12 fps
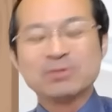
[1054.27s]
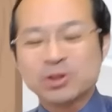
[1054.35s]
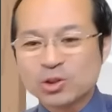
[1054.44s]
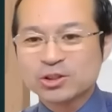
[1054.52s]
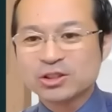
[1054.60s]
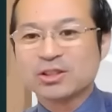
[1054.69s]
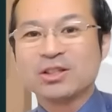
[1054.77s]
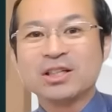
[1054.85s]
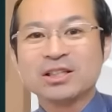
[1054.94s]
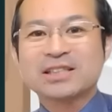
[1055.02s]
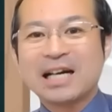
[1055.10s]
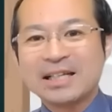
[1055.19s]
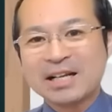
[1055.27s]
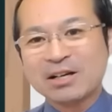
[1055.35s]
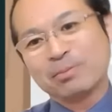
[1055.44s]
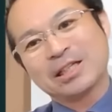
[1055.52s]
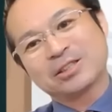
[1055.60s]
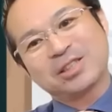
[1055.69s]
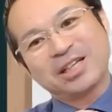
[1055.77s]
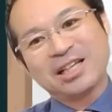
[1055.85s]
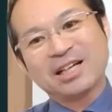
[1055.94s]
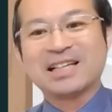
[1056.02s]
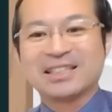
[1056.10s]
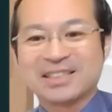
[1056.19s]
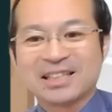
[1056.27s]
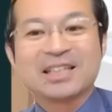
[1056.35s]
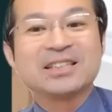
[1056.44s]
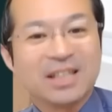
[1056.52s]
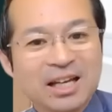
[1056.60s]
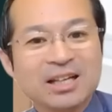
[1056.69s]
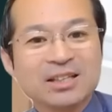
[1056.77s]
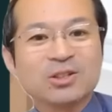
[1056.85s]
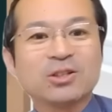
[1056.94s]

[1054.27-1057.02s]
そうすると、使わないのにまた捨てれなくなっちゃったりしてね。